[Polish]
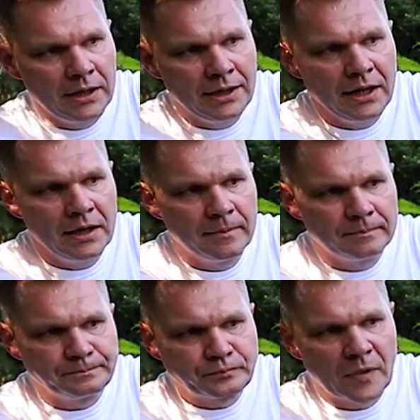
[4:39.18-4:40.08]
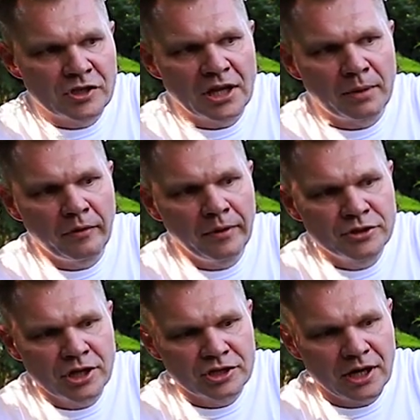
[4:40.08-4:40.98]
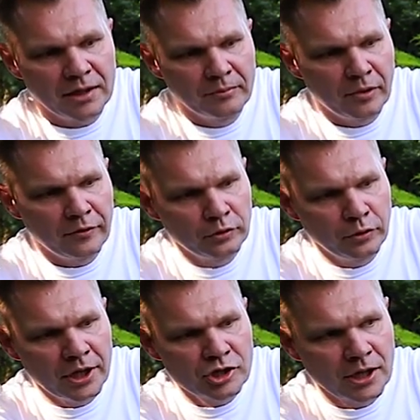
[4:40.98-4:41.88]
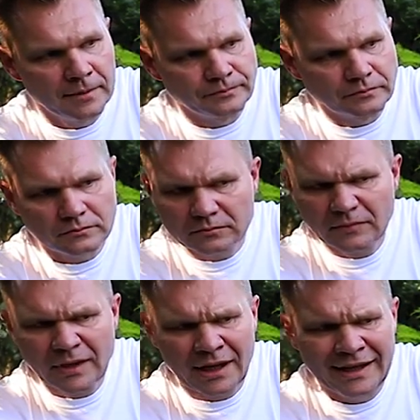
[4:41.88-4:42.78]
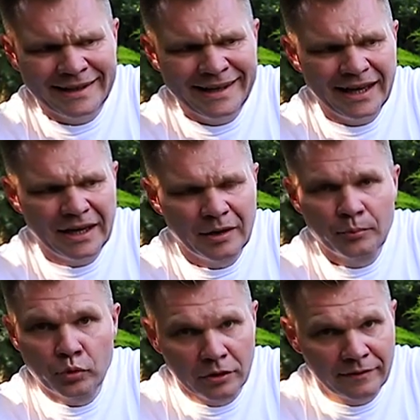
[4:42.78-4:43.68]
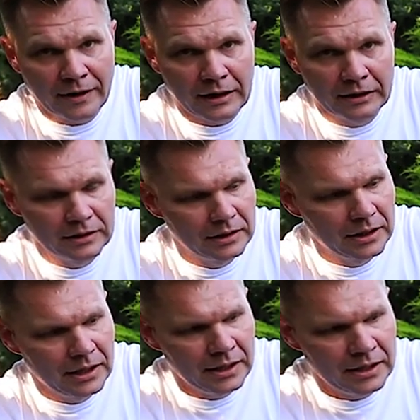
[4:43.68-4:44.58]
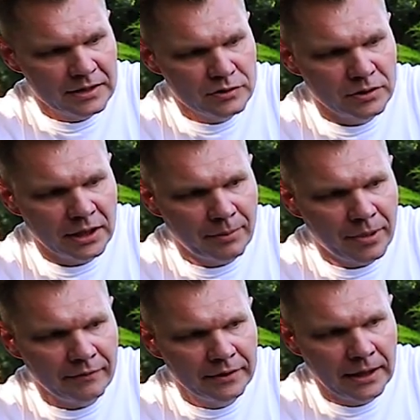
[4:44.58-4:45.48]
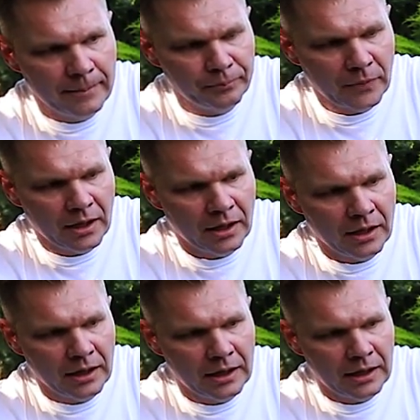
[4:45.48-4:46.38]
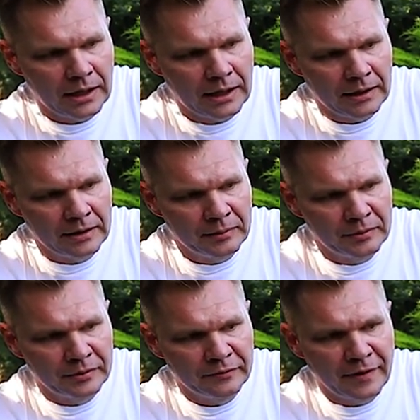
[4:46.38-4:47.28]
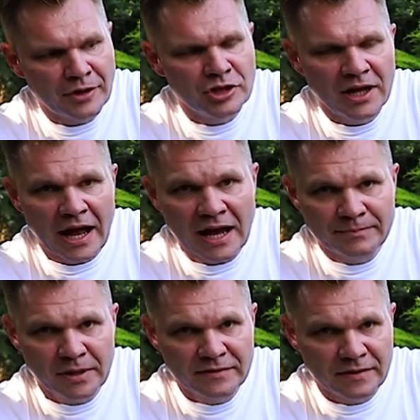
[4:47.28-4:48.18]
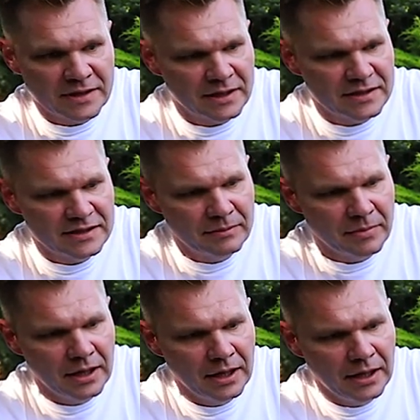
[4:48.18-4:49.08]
jej, że tak powiem, ciężar powoduje, że nie pływa. Jest tutaj naprawdę e, ważny aspekt związany z tym,